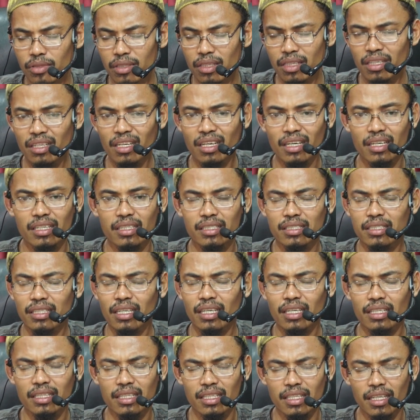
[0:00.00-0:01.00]
Tidak
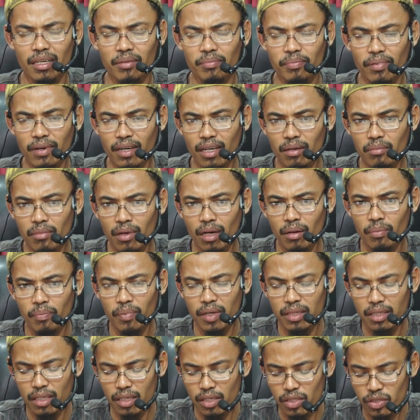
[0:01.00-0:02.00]
saya tidak pernah
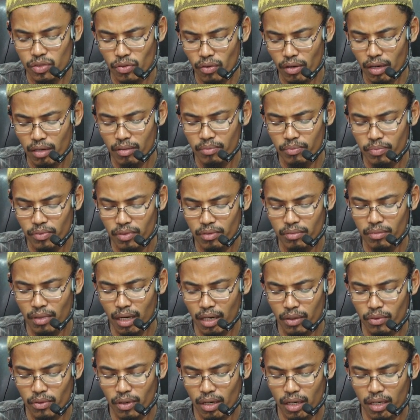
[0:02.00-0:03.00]
mendapatkan seorang pun
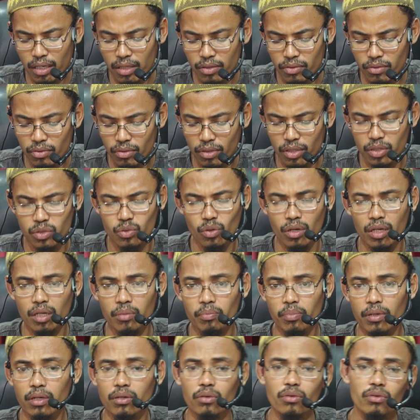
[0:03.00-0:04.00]
melakukan itu
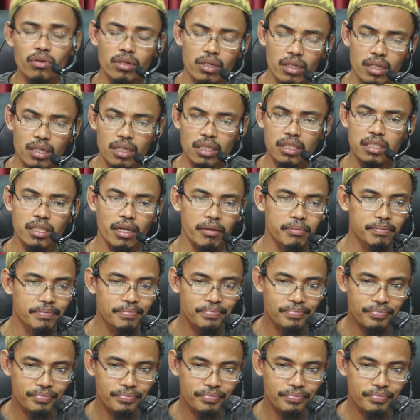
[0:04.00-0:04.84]
kecuali penduduk negeri Sam.